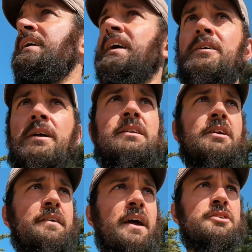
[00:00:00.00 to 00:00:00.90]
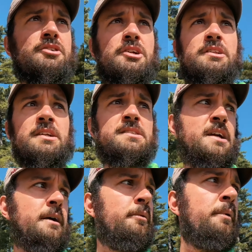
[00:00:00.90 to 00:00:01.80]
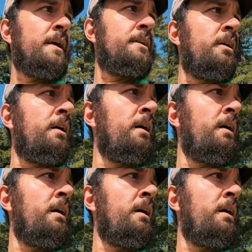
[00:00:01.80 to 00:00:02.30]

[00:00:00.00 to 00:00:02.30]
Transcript: in un altro viaggio ci attrezzeremo meglio